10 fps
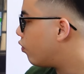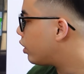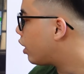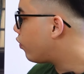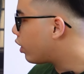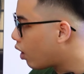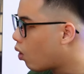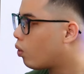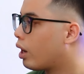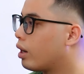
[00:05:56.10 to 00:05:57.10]
VTV
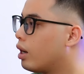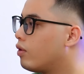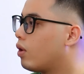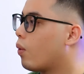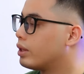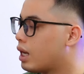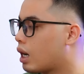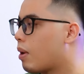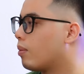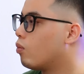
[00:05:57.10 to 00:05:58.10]
Go này đấy và ngoài ra
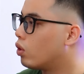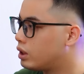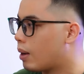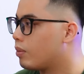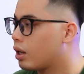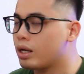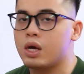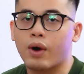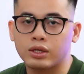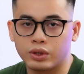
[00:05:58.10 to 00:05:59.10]
các bạn muốn xem
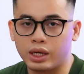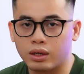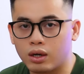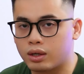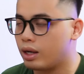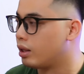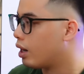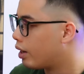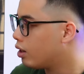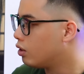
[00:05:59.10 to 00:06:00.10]
nhiều kênh truyền hình hơn này thì
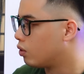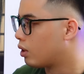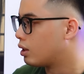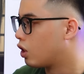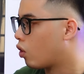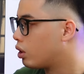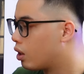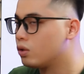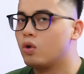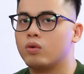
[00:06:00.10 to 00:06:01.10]
đây chúng ta sẽ có
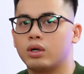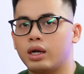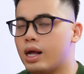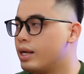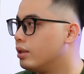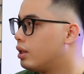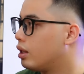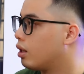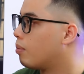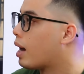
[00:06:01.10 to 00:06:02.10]
những ứng dụng đấy, để hiển
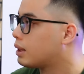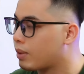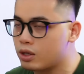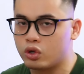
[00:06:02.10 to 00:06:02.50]
thị là 300